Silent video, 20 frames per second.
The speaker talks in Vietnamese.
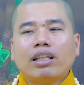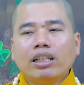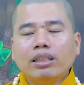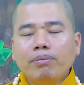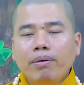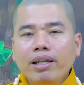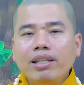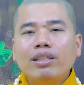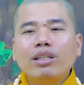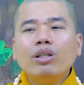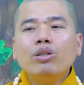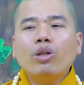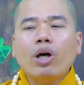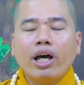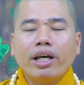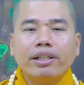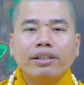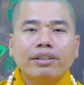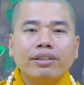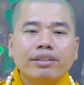từ bi trí
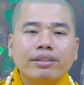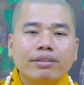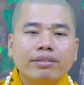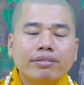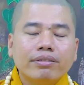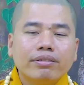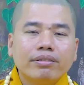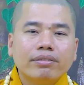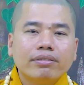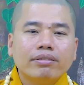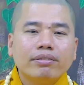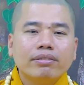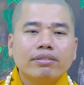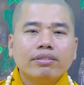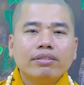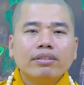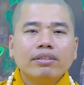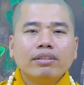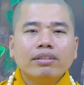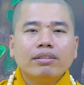tuệ
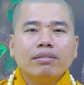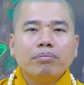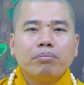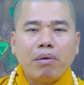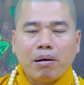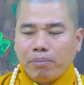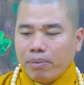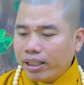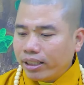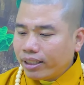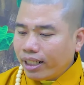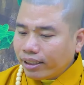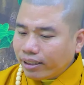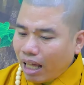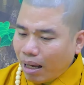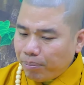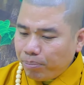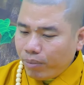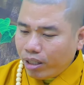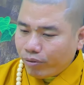mà mình cái
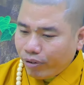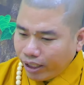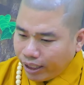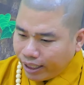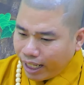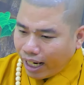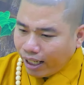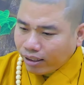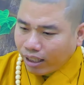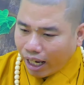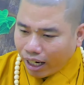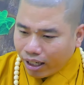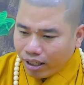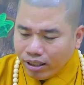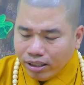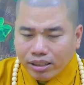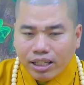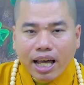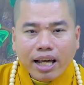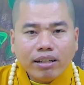tâm mình phải chân thật
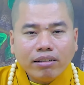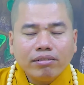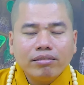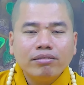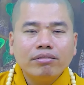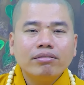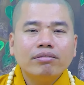hướng đến